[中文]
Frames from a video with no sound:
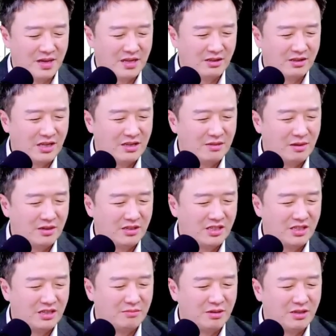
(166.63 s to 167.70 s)
美岛电子报》
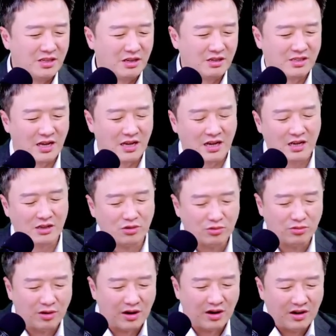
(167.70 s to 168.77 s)
新的名叫沙卡
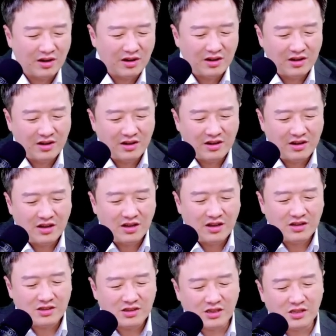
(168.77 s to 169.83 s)
都啊，
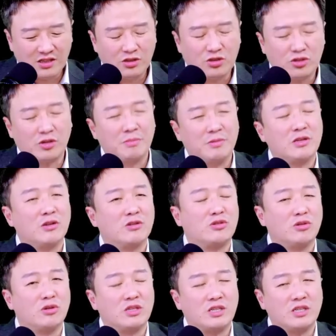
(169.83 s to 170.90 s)
这是什么时候
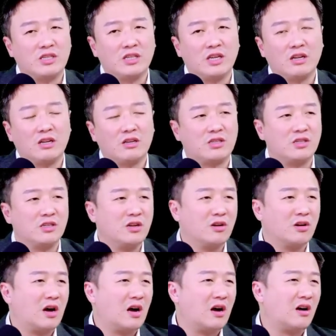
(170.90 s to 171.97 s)
做？十四号到十
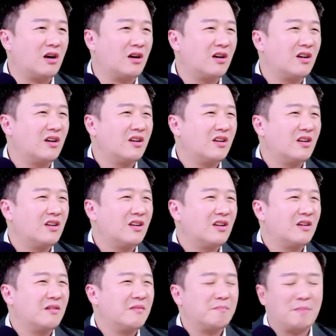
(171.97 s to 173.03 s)
六号，
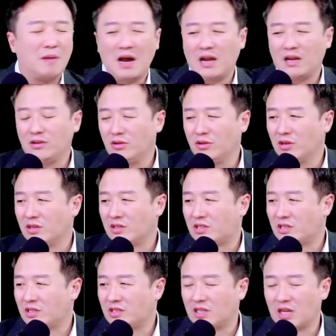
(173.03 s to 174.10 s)
八月
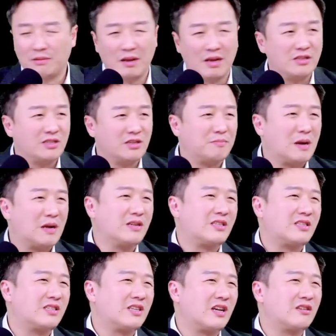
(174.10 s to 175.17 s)
十四到八月十六，八月
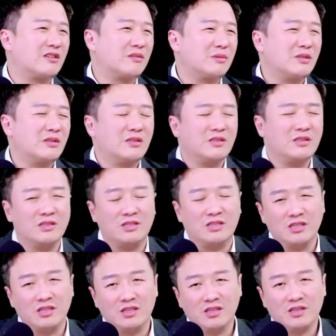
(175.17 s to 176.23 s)
十四是什么日日
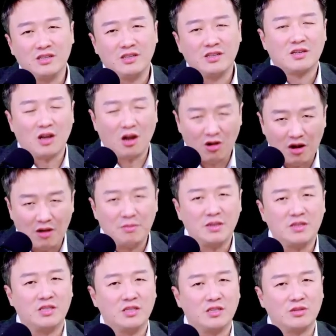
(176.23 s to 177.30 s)
子？高文环
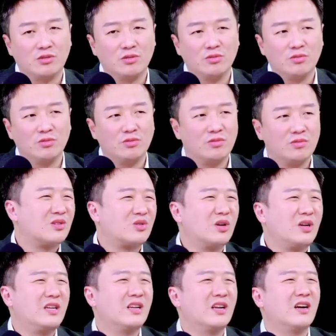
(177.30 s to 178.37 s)
被起诉。
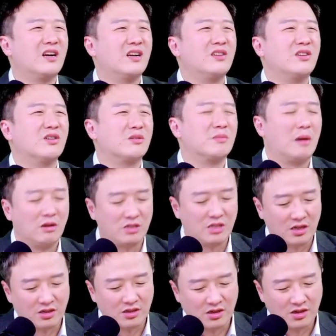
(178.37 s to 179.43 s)
所以呢，有什么好
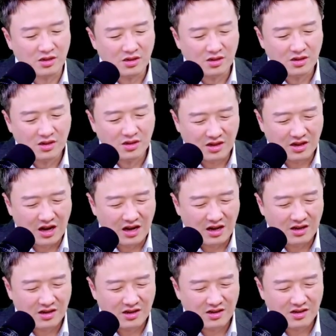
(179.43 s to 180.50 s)
讲的？你
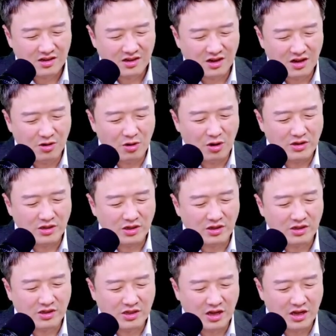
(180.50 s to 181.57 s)
看柯文
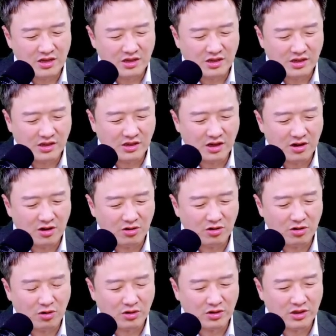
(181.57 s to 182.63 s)
哲正式跟
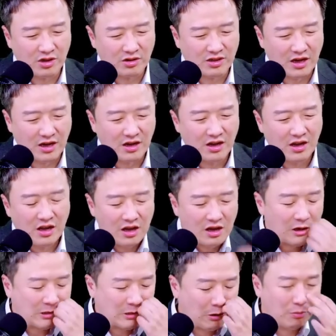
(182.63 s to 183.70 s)
侯友金相差，
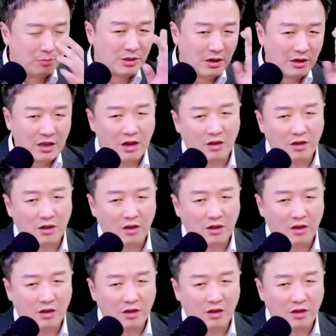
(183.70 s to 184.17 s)
可这我不是要